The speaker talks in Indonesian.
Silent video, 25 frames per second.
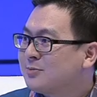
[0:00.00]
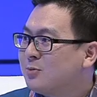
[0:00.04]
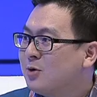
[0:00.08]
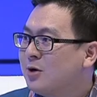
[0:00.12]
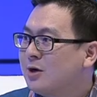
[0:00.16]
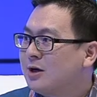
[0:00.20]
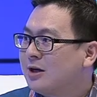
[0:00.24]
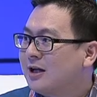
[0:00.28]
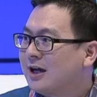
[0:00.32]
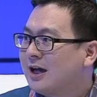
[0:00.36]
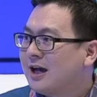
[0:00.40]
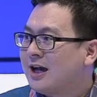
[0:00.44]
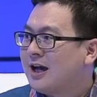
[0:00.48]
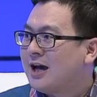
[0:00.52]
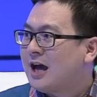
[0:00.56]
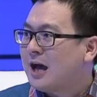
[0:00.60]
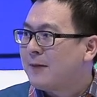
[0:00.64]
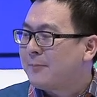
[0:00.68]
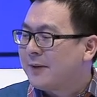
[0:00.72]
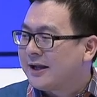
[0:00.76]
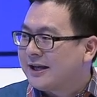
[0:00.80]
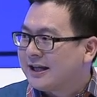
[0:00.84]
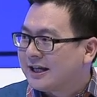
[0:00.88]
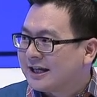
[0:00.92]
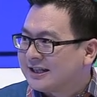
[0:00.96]
semoga
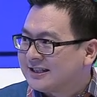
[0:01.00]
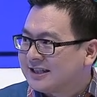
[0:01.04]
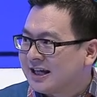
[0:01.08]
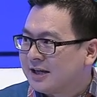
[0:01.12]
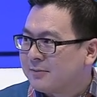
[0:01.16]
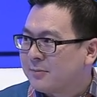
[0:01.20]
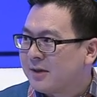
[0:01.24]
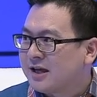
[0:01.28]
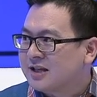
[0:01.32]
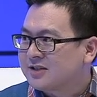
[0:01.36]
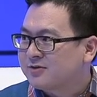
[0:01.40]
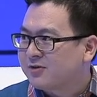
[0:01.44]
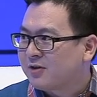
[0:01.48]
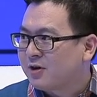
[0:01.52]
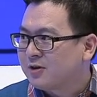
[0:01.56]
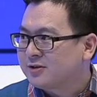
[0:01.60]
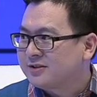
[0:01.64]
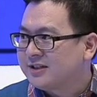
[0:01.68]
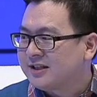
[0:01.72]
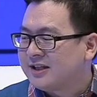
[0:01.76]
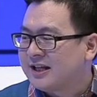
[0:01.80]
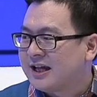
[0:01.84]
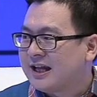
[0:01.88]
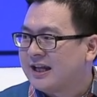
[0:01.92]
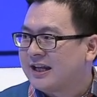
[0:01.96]
apa yang dikerjakan Mas
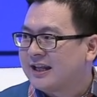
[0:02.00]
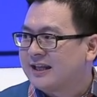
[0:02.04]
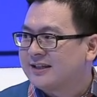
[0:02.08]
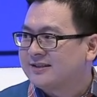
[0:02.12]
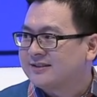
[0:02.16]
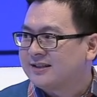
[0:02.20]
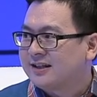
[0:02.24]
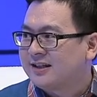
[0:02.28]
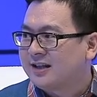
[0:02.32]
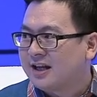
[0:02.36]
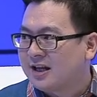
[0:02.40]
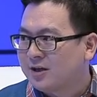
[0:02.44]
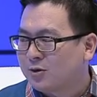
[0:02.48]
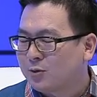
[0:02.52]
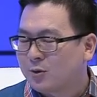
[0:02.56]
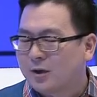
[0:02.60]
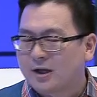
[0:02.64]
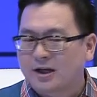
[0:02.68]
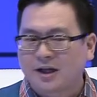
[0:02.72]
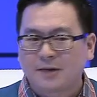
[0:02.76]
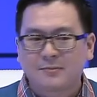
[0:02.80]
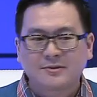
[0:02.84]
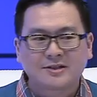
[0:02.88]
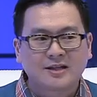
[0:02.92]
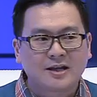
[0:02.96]
Fosi dan istri dan
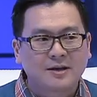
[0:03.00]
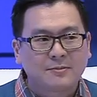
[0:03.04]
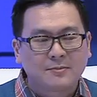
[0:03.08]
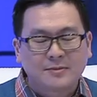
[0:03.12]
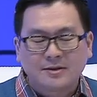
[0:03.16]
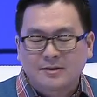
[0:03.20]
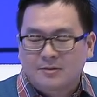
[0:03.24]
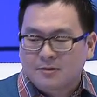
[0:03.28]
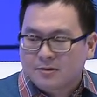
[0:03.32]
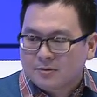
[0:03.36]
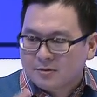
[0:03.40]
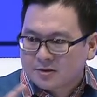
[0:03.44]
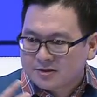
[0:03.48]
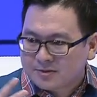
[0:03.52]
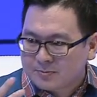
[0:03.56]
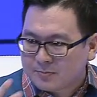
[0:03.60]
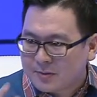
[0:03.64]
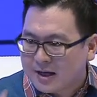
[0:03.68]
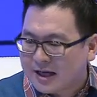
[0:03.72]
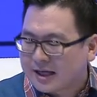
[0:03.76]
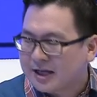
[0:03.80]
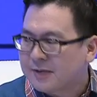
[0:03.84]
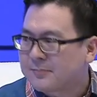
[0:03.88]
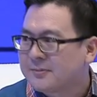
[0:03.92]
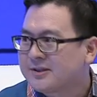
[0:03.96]
keluarga bisa me
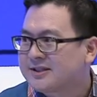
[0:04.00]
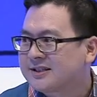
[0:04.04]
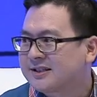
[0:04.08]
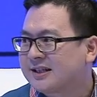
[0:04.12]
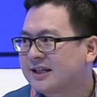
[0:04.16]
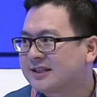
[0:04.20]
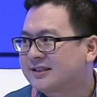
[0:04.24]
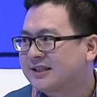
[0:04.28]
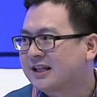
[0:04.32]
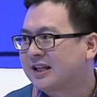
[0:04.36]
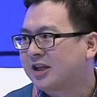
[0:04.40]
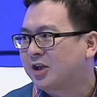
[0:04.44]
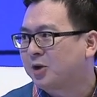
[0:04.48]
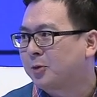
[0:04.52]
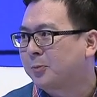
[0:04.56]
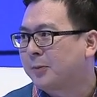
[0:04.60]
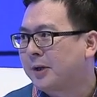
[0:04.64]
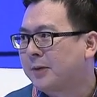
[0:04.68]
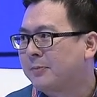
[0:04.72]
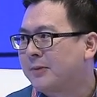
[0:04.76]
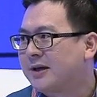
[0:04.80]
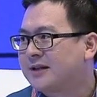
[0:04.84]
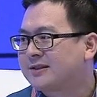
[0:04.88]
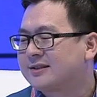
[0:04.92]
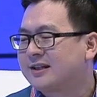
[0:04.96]
semakin mencerdaskan
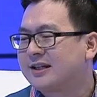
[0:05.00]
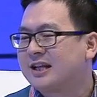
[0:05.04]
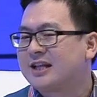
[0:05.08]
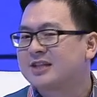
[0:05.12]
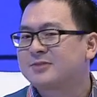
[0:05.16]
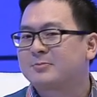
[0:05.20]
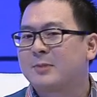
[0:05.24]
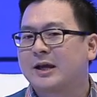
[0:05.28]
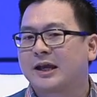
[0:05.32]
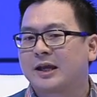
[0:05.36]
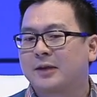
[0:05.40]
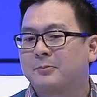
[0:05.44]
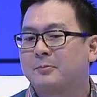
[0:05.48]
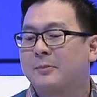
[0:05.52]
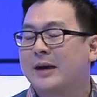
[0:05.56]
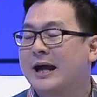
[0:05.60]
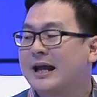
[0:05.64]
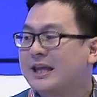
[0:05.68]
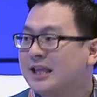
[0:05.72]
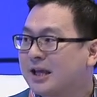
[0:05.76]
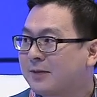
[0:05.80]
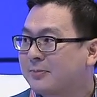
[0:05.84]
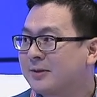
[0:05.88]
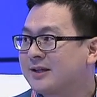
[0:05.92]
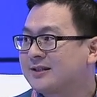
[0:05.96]
kehidupan bangsa dan semakin
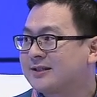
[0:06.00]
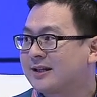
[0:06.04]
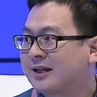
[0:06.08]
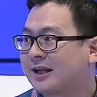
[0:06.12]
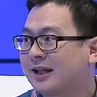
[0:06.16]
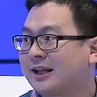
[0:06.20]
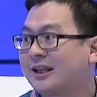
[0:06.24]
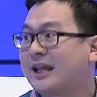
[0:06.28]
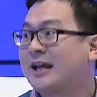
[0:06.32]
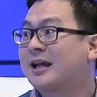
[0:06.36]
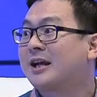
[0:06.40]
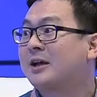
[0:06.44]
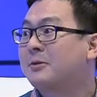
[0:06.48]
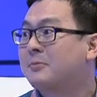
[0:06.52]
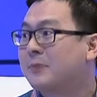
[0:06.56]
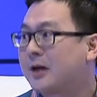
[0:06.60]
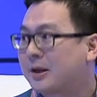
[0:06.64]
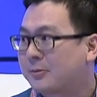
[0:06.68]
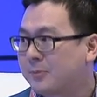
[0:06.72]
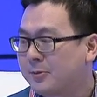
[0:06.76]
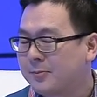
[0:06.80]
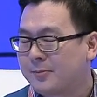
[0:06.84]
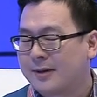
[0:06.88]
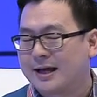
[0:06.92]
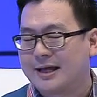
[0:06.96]
banyak masyarakat yang gemar
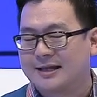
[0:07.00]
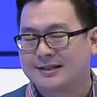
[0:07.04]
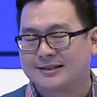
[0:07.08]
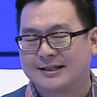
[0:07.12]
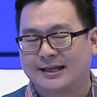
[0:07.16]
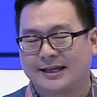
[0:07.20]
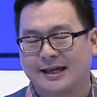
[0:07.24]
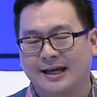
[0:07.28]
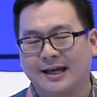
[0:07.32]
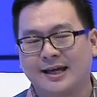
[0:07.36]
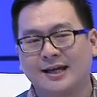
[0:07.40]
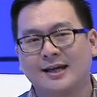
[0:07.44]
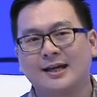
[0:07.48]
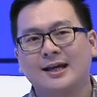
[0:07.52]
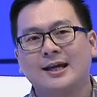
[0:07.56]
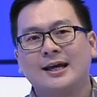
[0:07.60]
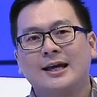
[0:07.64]
membaca ya.